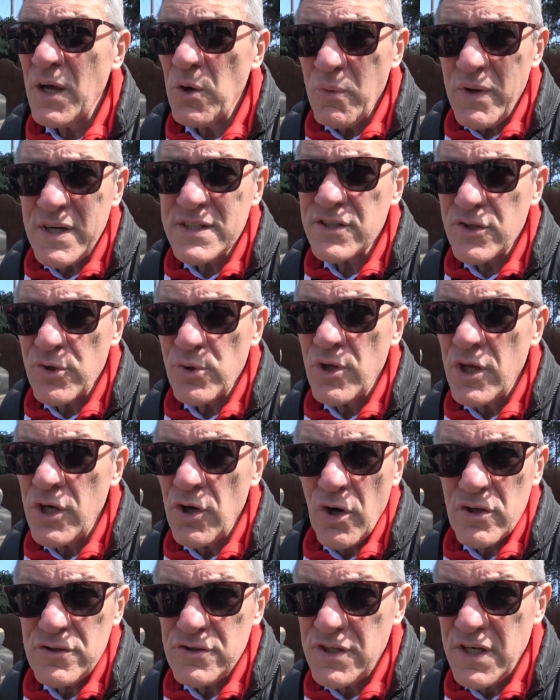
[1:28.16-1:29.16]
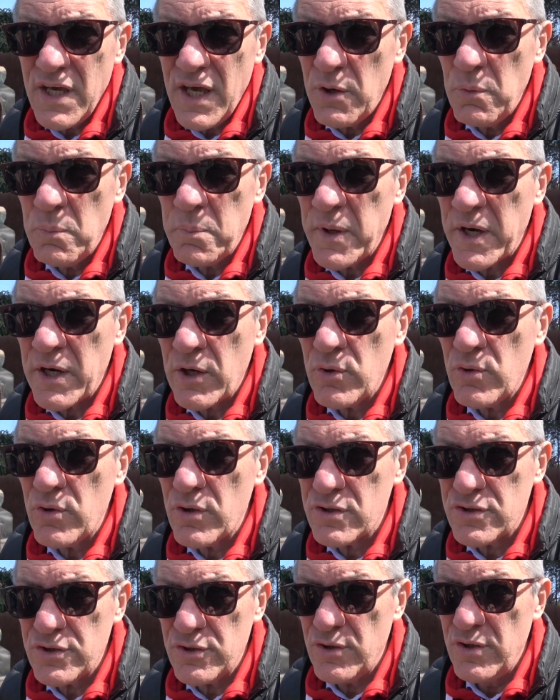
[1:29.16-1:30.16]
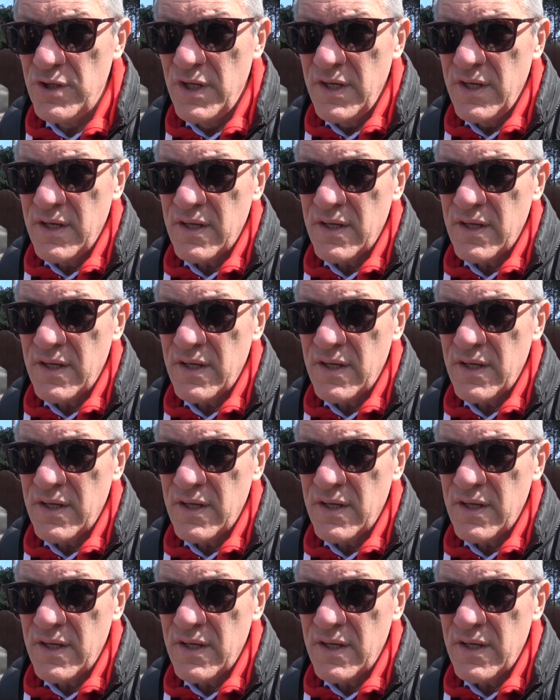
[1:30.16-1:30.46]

questo di oggi è un percorso